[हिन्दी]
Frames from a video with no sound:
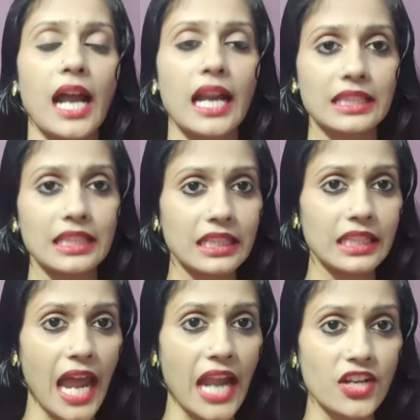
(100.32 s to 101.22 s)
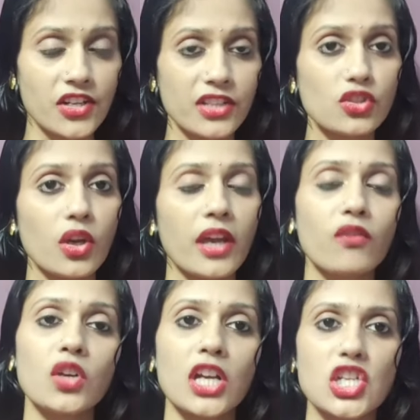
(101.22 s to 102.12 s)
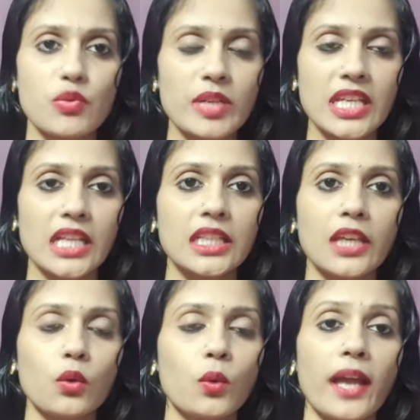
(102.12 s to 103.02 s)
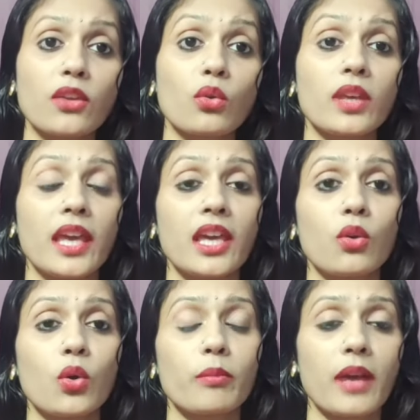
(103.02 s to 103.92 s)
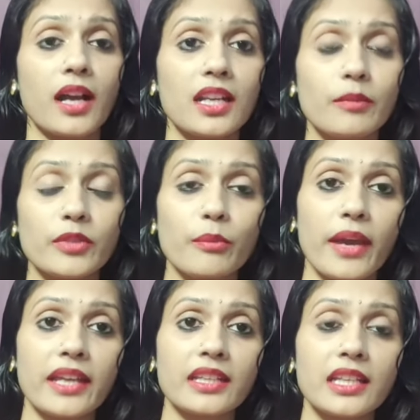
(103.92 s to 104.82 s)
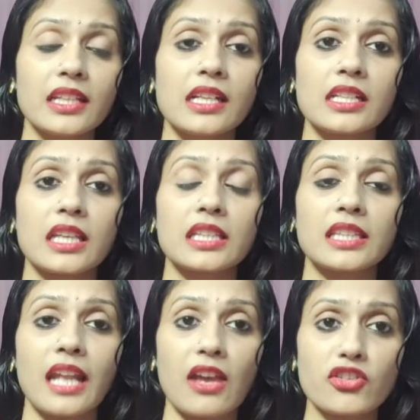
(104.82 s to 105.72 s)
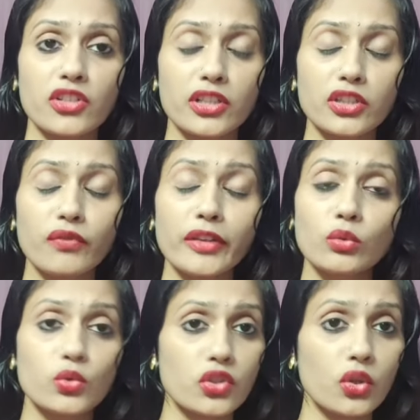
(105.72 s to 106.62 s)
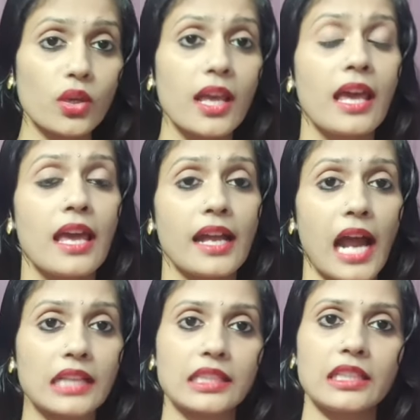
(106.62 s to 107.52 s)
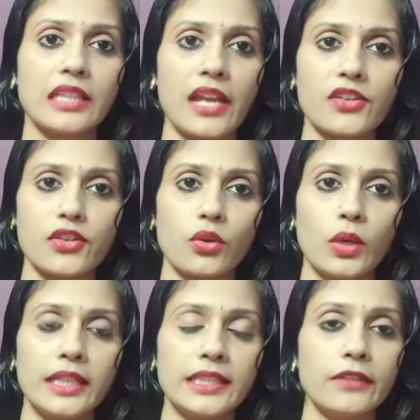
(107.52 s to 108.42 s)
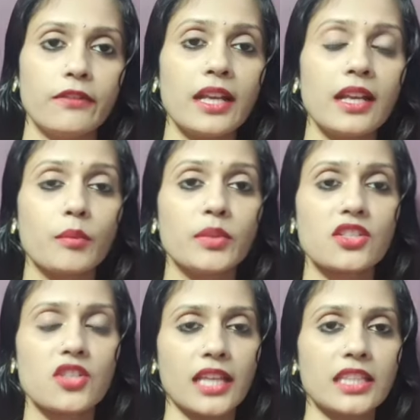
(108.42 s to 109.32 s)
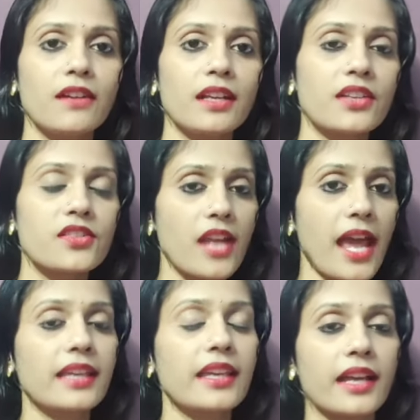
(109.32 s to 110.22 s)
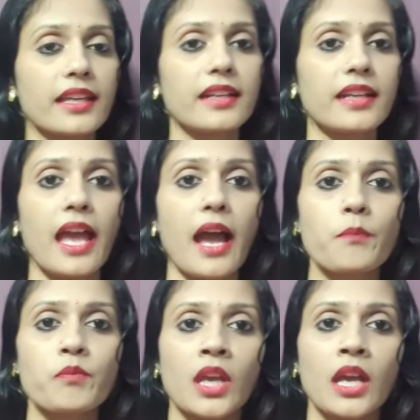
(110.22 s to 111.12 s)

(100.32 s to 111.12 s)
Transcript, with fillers: कार्तिक की एंट्री जो है वो लक्ष्मी के लिए ही हुआ है क्योंकि एक और मंगल अपनी बहन के लिए लड़की की तलाश कर रही थी वही दूसरी ओर कार्तिक की एंट्री हो गई थी वेल अब ये शादी वाला ट्रैक क्या क्या नया